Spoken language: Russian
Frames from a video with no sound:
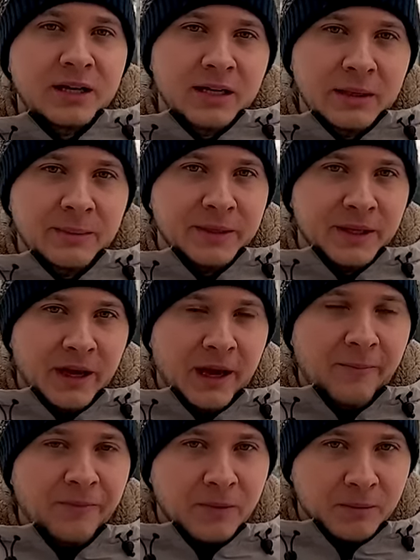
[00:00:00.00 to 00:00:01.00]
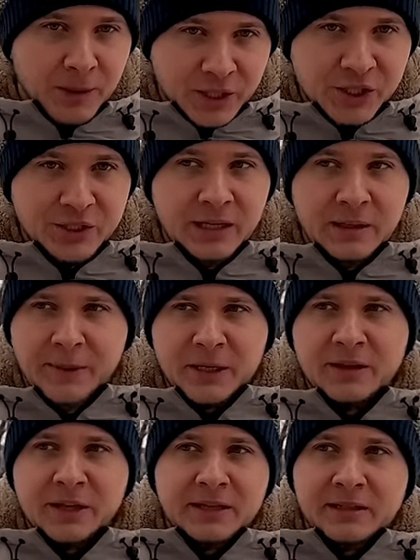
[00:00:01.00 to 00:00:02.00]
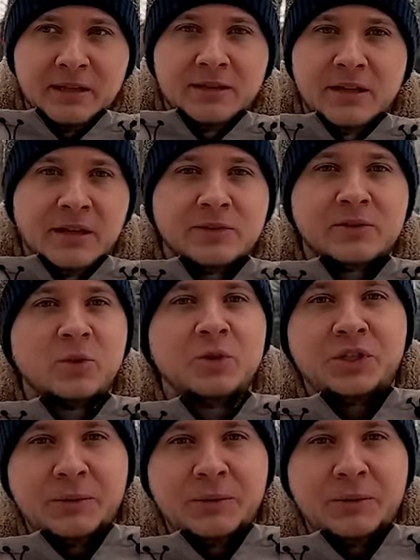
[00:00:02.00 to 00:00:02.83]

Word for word: либо на машины, либо на какие-то дорогостоящие